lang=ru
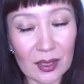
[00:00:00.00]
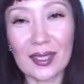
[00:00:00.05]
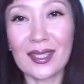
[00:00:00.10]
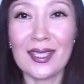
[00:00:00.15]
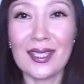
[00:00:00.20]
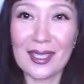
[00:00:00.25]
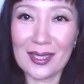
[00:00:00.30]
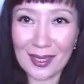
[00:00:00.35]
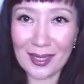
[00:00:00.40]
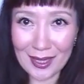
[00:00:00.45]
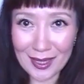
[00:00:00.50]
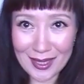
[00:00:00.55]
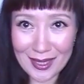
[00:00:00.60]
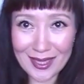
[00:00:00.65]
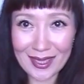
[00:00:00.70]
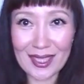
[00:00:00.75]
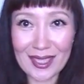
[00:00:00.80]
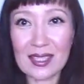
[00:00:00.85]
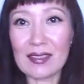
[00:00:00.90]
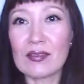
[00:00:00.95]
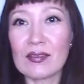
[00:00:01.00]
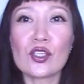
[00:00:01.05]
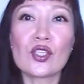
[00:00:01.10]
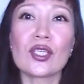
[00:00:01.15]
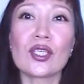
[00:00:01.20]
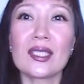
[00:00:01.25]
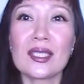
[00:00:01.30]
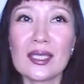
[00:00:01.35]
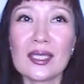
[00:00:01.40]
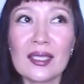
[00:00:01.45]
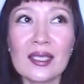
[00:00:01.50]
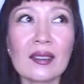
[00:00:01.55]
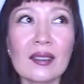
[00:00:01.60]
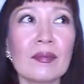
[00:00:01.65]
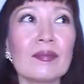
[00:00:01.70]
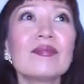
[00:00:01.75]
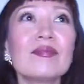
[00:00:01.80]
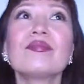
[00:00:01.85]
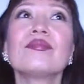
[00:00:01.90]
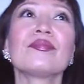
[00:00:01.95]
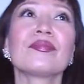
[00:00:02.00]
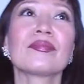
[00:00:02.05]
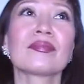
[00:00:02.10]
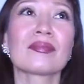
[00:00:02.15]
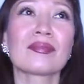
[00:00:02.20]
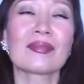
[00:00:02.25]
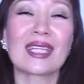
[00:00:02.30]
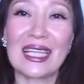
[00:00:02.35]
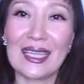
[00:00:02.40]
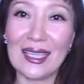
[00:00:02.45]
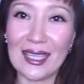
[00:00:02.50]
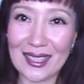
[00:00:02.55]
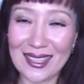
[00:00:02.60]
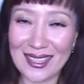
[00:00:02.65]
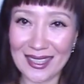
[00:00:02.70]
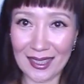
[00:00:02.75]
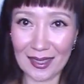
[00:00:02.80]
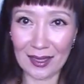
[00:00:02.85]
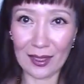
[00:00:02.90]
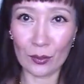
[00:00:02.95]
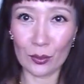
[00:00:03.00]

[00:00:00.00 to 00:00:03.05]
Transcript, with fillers: такие, знаете, освежители для тела.